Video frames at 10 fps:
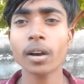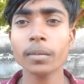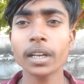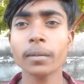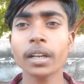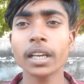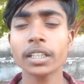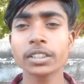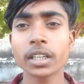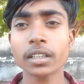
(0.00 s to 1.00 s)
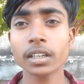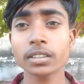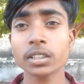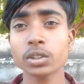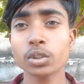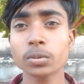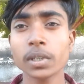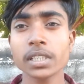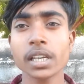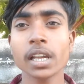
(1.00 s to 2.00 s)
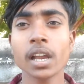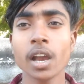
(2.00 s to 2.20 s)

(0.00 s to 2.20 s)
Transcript: अवेलेबल है इंस्टॉल कर सकते हो उस पर से